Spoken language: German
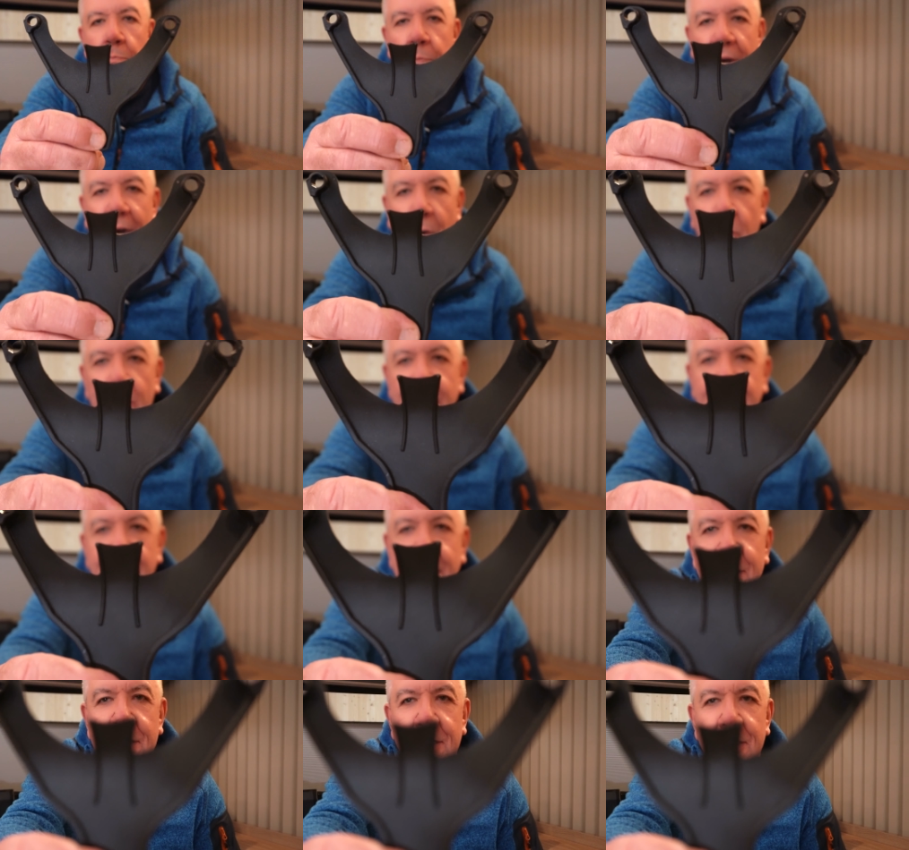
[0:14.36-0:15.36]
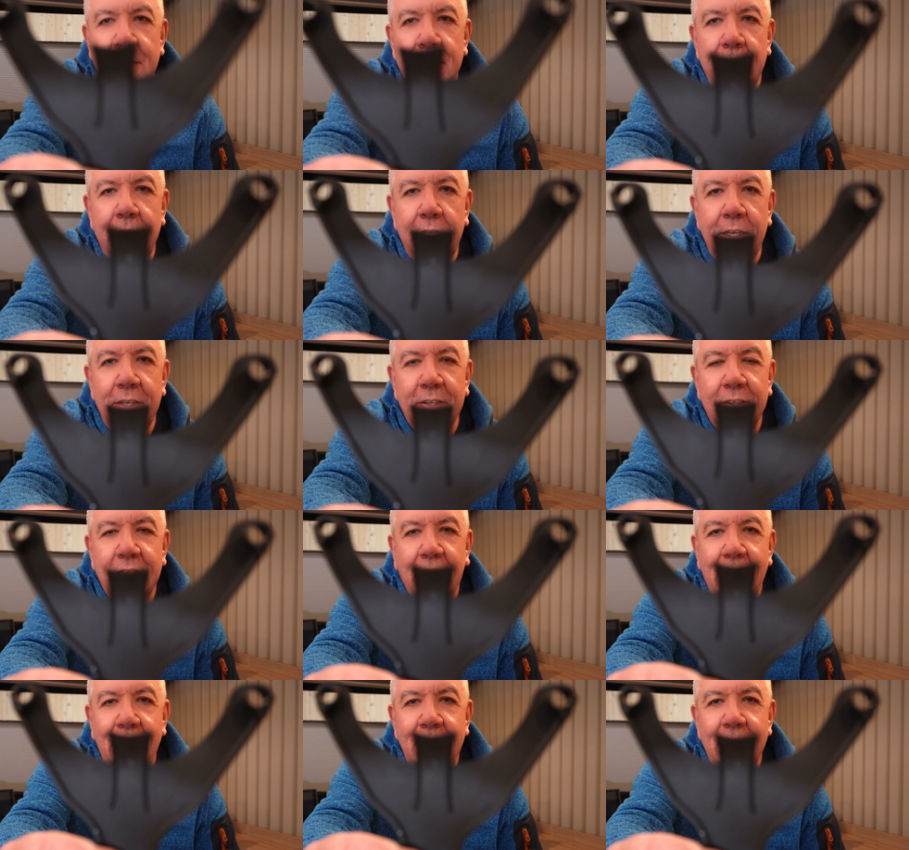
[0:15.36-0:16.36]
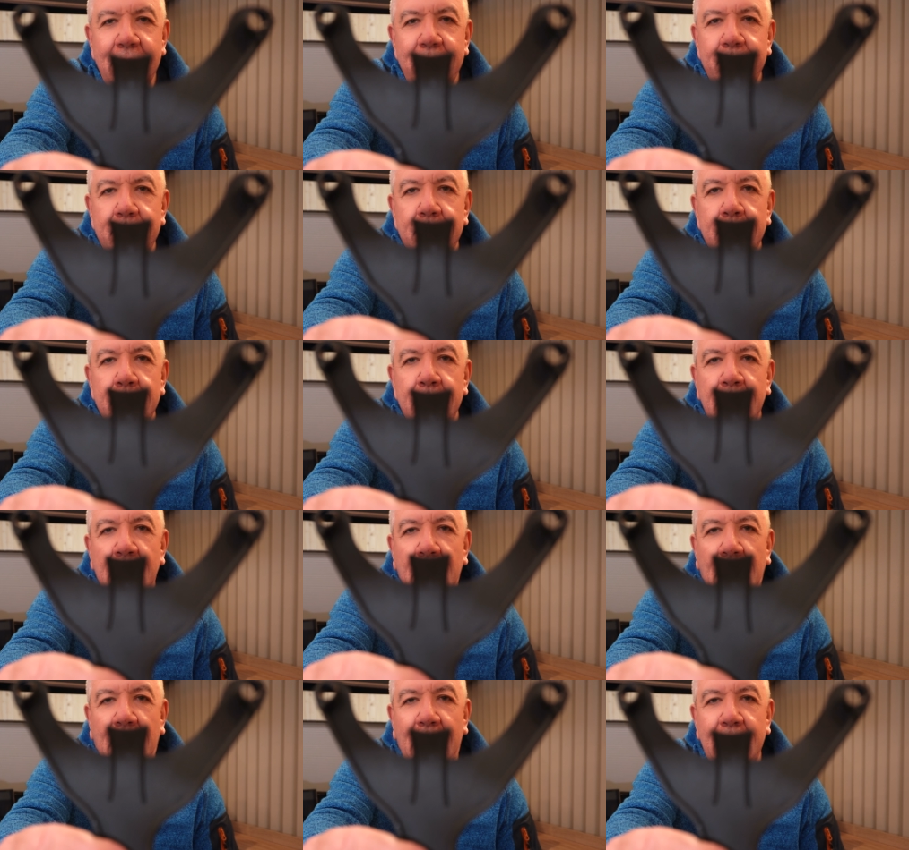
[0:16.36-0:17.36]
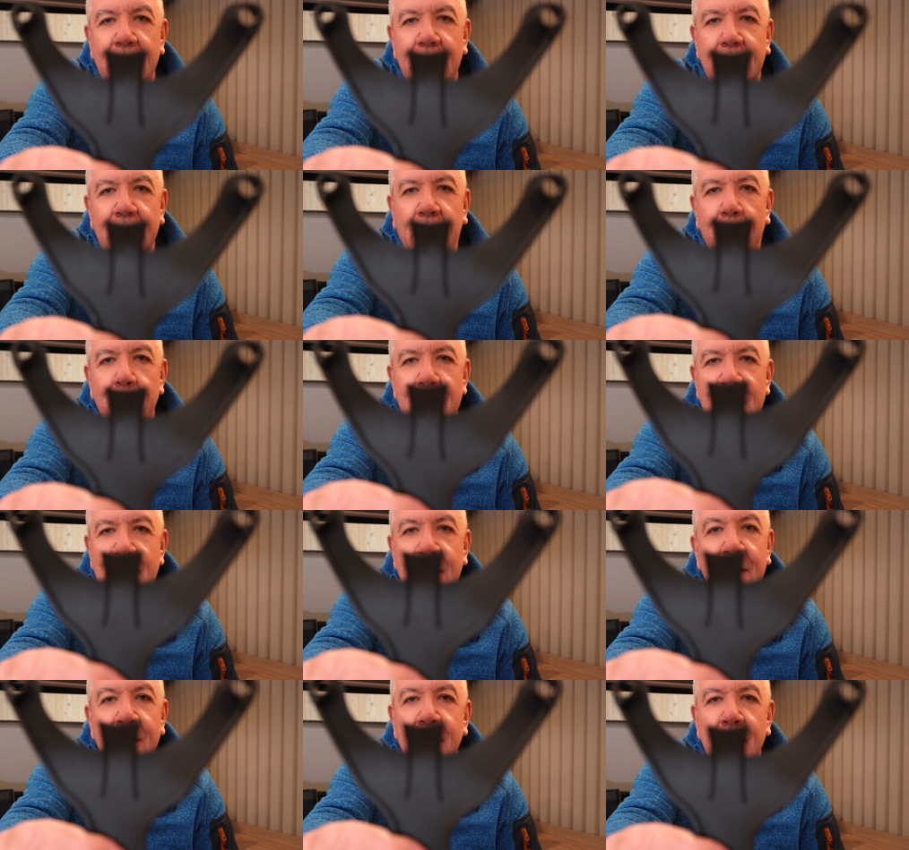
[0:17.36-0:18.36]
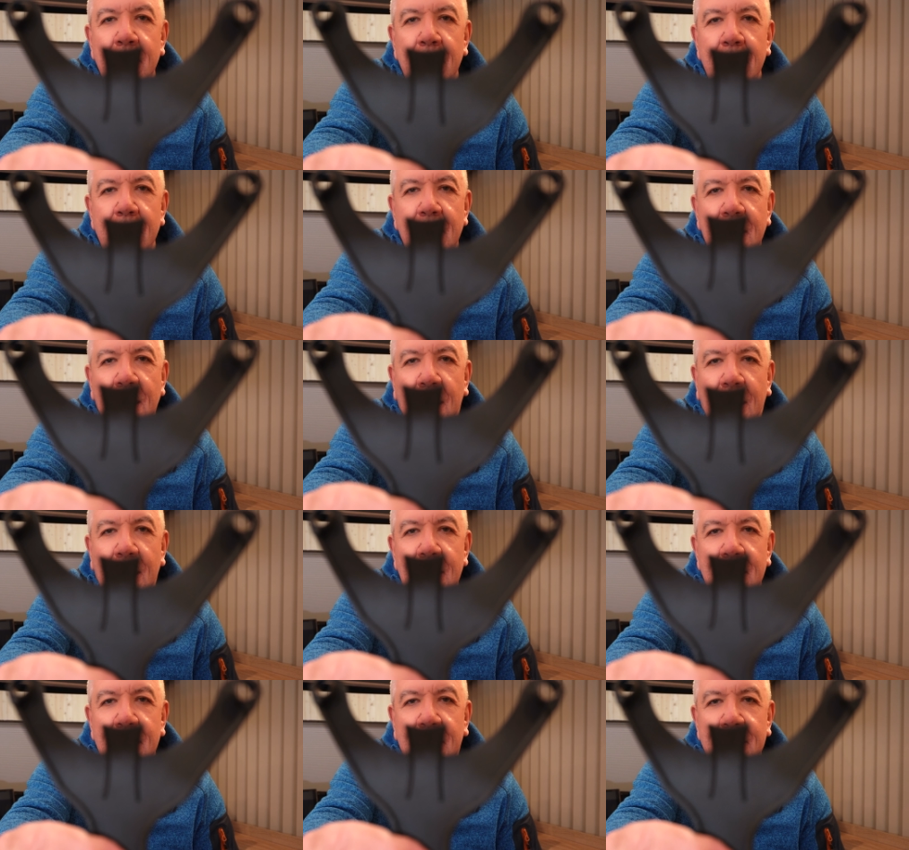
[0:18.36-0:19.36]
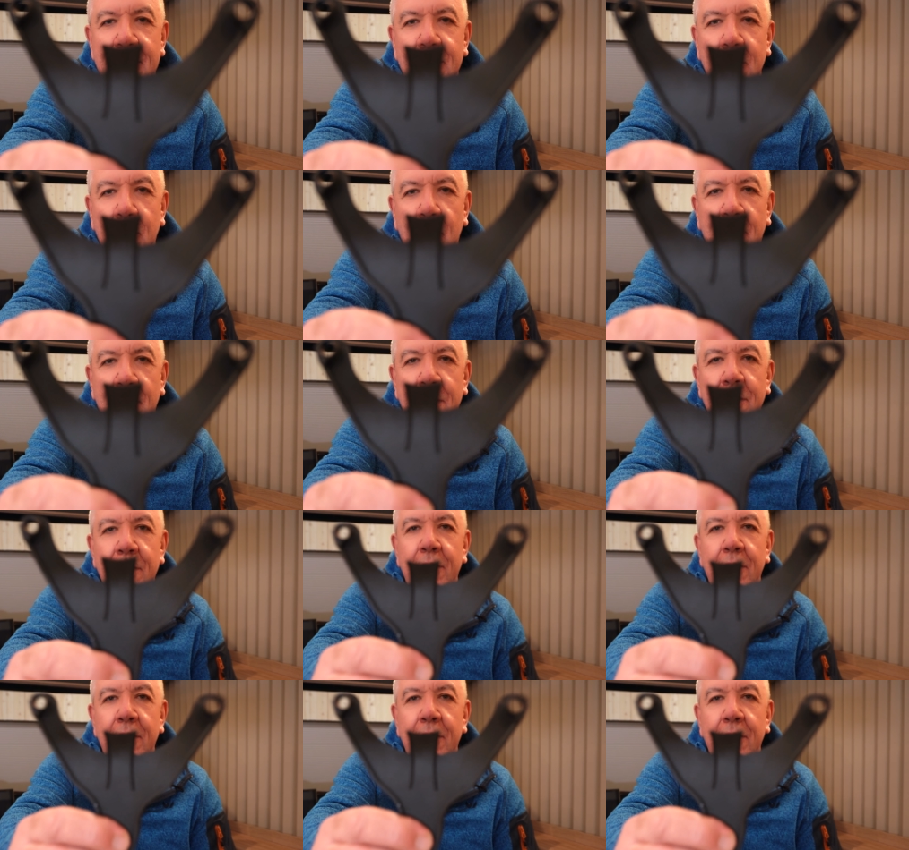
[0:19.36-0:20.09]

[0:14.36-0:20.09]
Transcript: bauen dieses Teil hier an den Kamin der alten Heizung.